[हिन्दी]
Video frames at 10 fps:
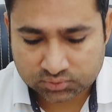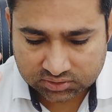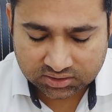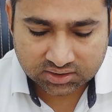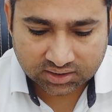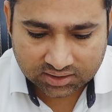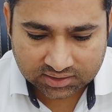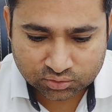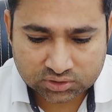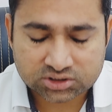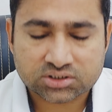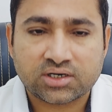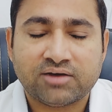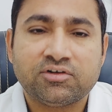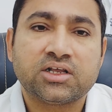उसकी क्या एजुकेशन
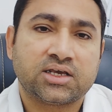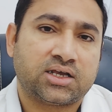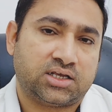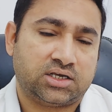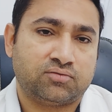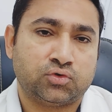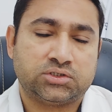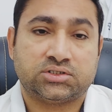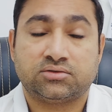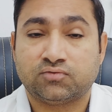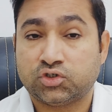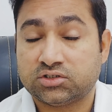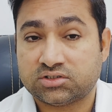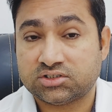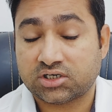लेवल क्या है कि वो इस वो
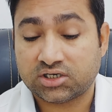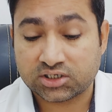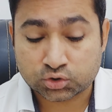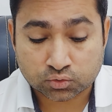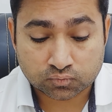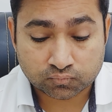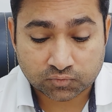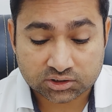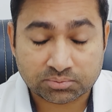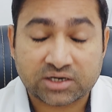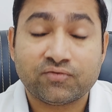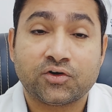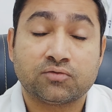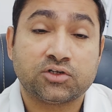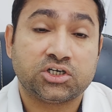डिसीजन ले जो फॉर द
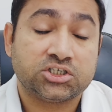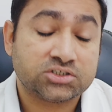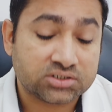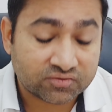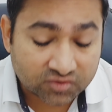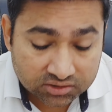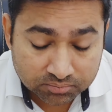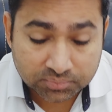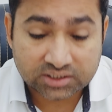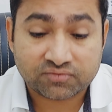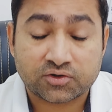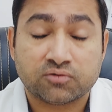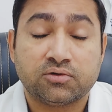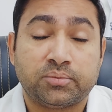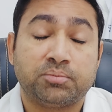बेनिफिट ऑफ द नेशन या फॉर द बेनिफिट
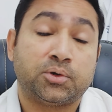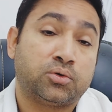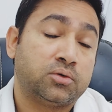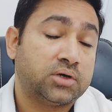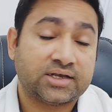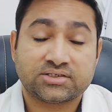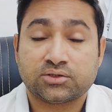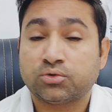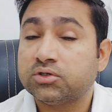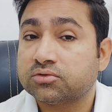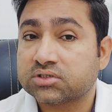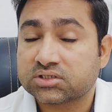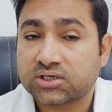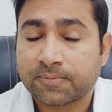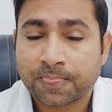ऑफ द पीपल हो ऐसा तो नहीं हो
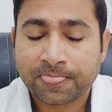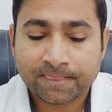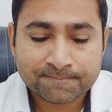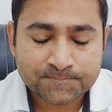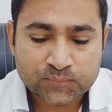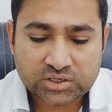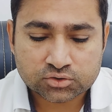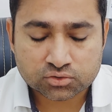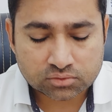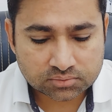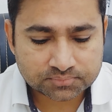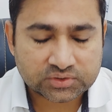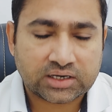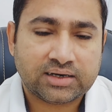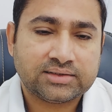सकता सो
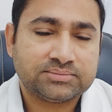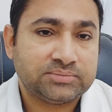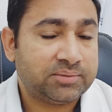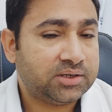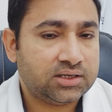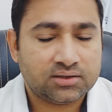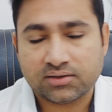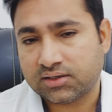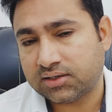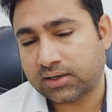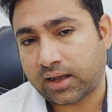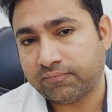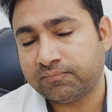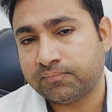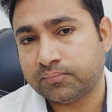मे बी
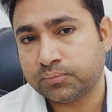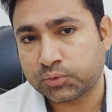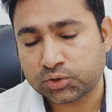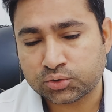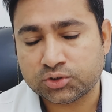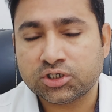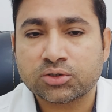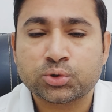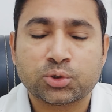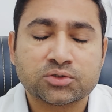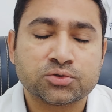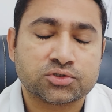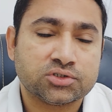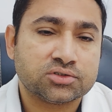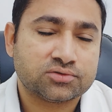पूरी दुनिया को थोड़ा
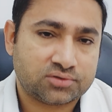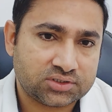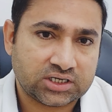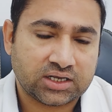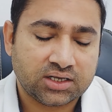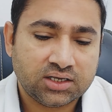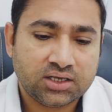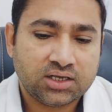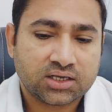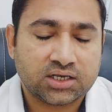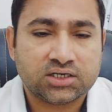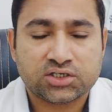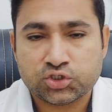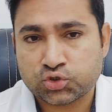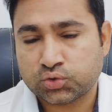सोचने की ज़रूरत है कि
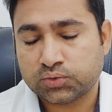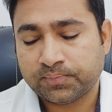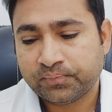इनकी जो